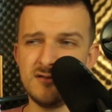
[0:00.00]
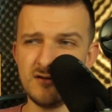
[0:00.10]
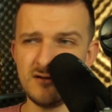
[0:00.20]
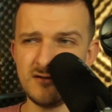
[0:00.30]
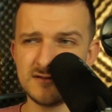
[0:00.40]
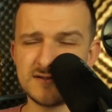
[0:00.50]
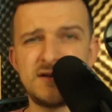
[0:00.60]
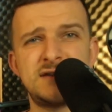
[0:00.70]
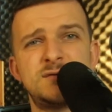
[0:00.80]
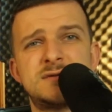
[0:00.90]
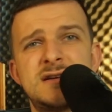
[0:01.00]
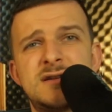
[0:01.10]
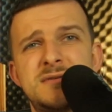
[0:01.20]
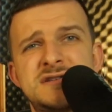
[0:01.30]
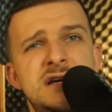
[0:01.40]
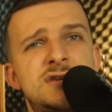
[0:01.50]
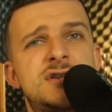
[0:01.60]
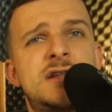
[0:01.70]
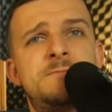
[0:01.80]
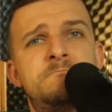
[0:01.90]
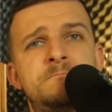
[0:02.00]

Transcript: to stwierdził, że to będzie jego żona.